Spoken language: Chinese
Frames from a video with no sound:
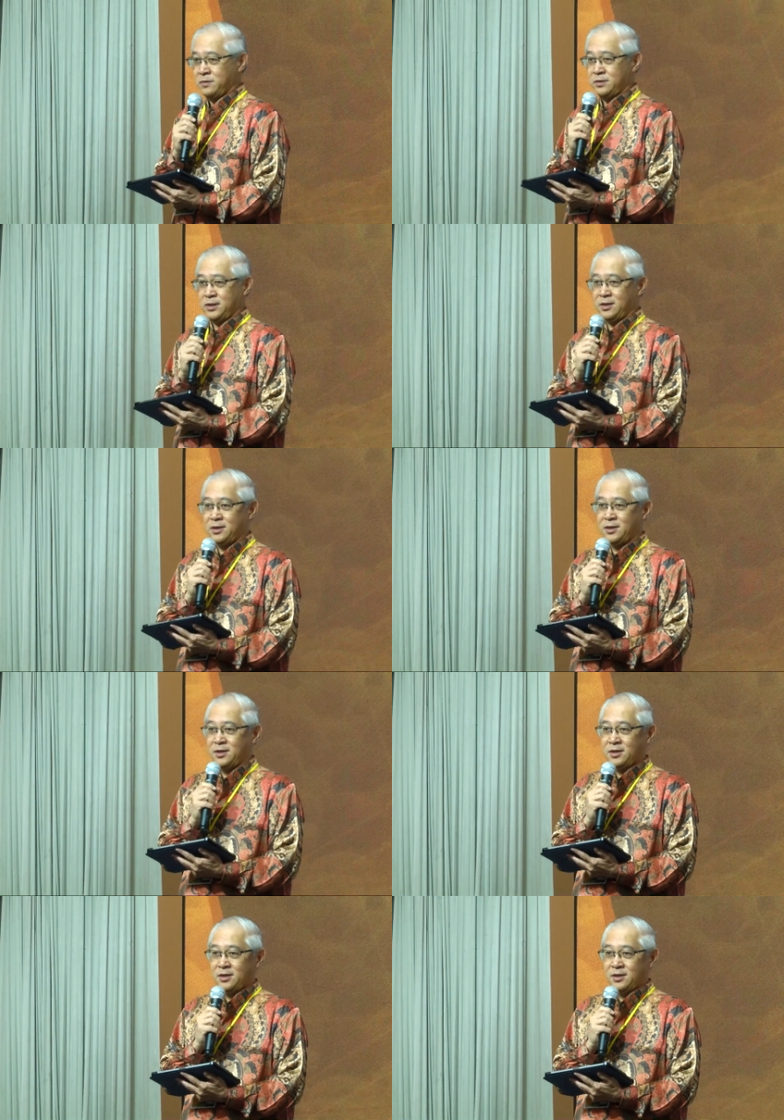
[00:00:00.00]
的
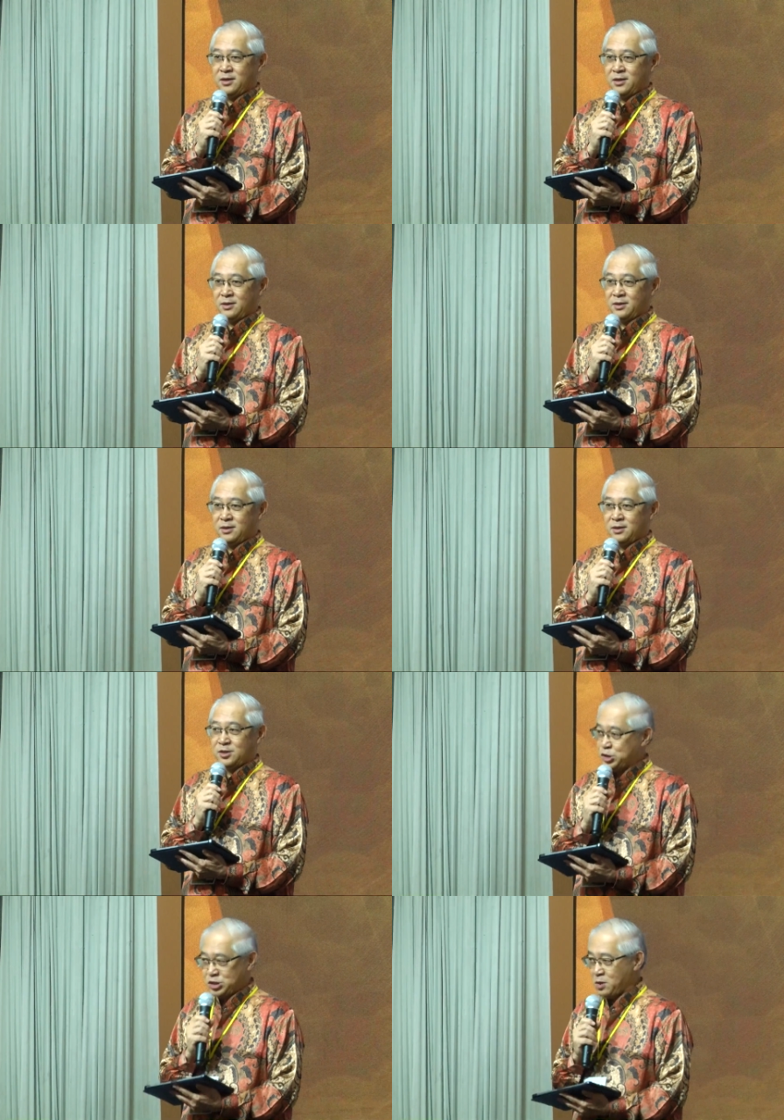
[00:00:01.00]

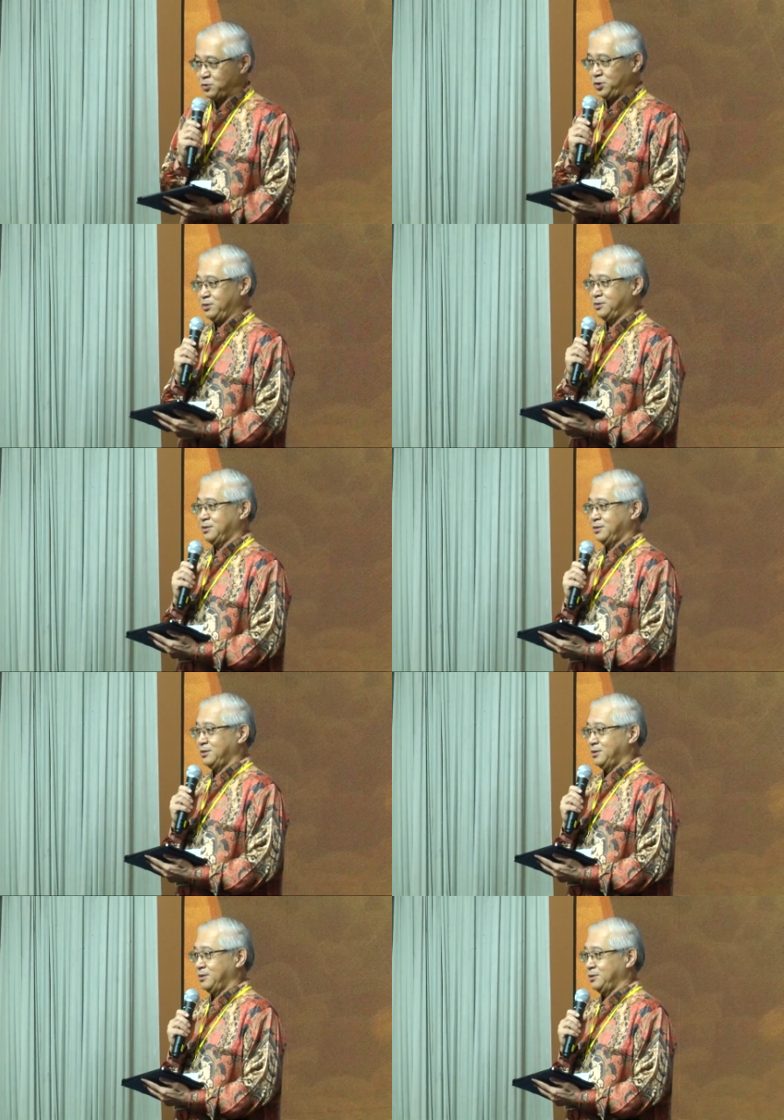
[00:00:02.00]
校友、
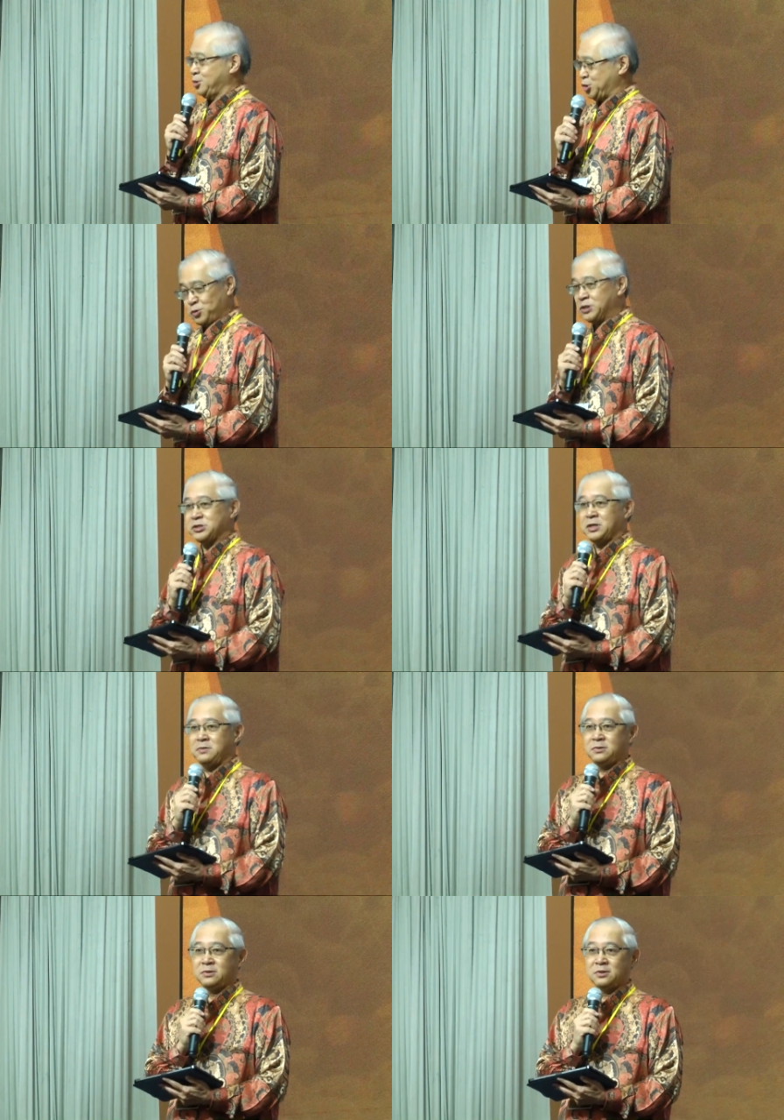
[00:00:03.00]
学生，
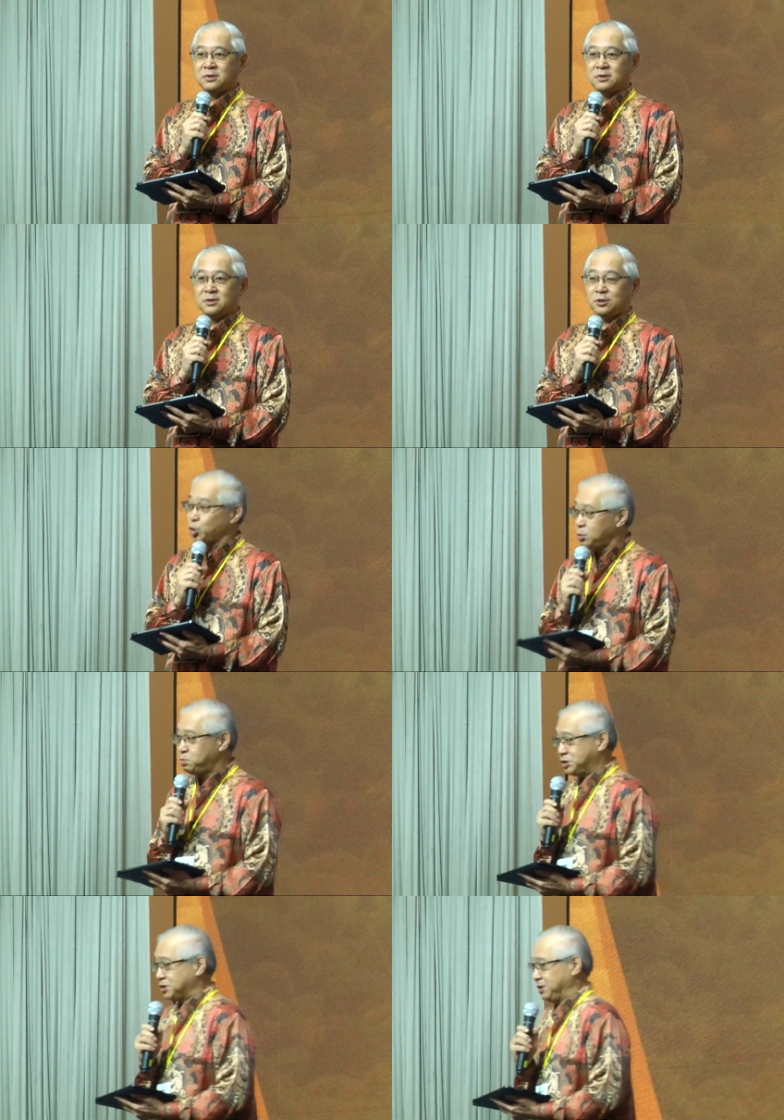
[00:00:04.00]
都不是。